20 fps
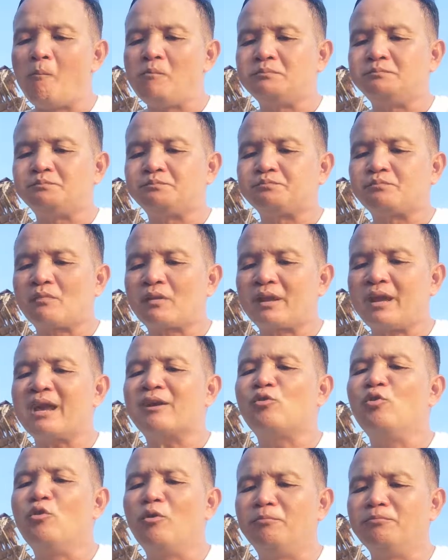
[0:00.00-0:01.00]
แค่กุ้งอบเน
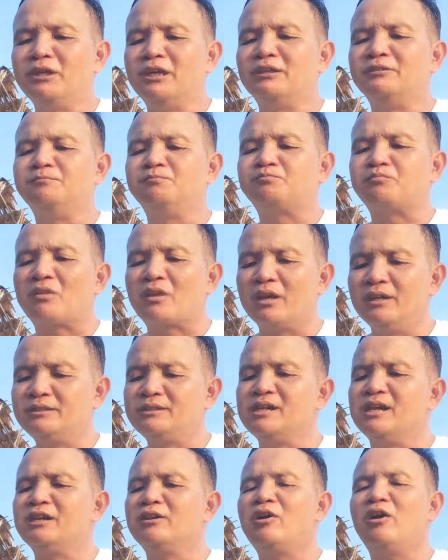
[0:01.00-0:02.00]
ยเฉยๆก็
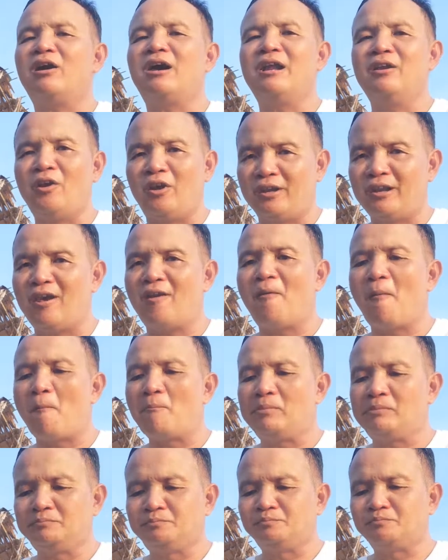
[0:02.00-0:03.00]
อร่อยแล้ว
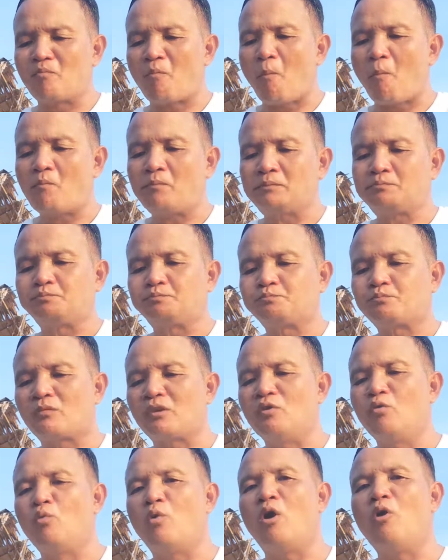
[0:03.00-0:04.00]
นี่หัว
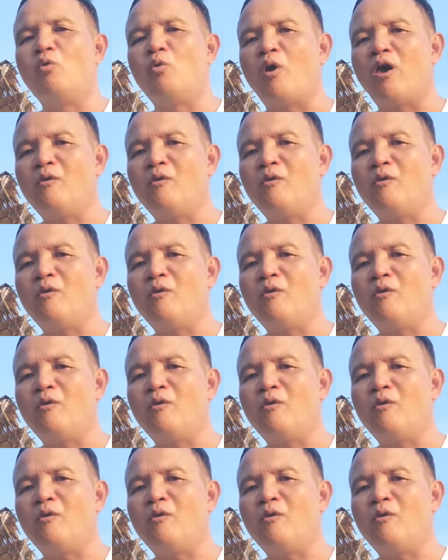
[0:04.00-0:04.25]
หัวหัว